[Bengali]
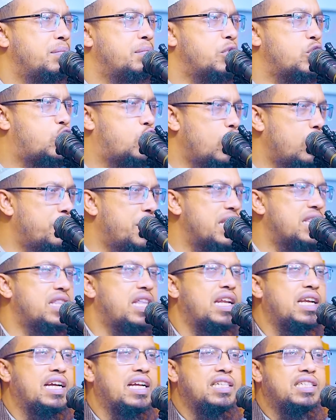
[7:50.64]

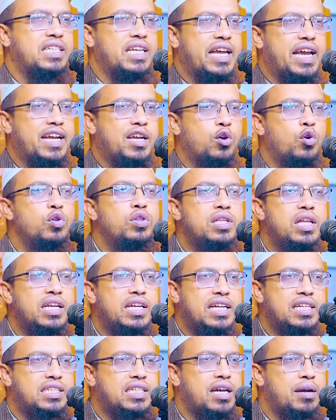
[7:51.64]
মুসলমানদের কাছে একে অন্যের
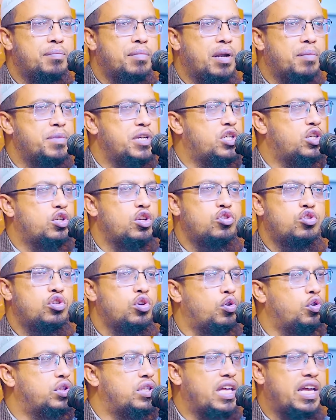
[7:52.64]
কাছে আমরা বিশ্বস্ত
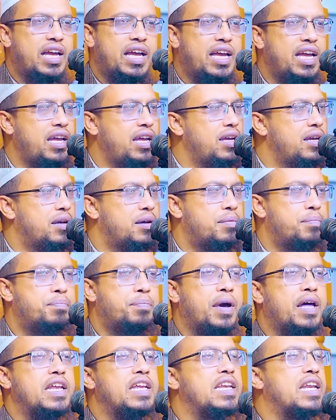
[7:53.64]
হতে
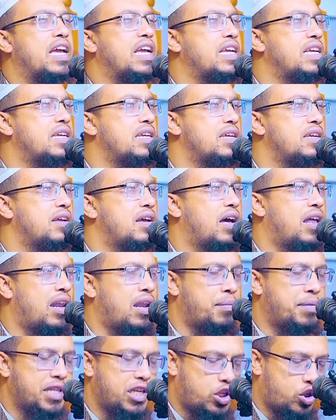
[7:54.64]
পারি নাই
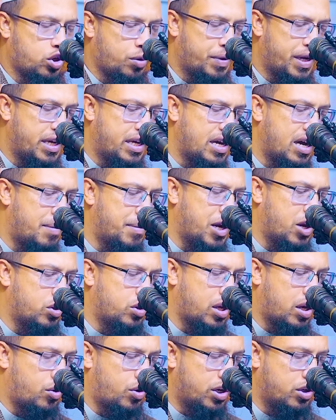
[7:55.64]
আল্লাহ আমাদের সবাইকে
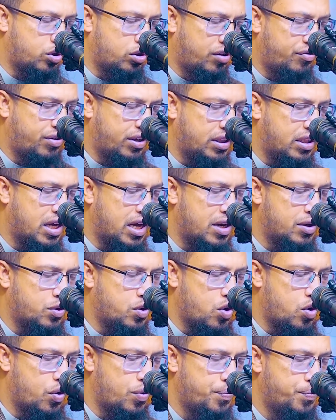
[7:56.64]
আমানতদার হওয়ার তফিক দান
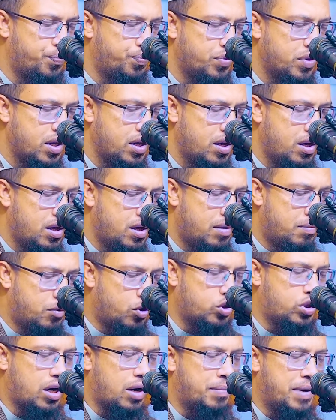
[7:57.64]
করুন
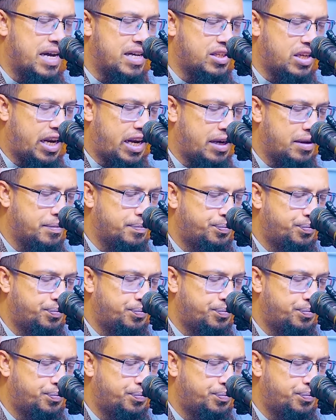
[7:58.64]
মোহতরাম হাজরিন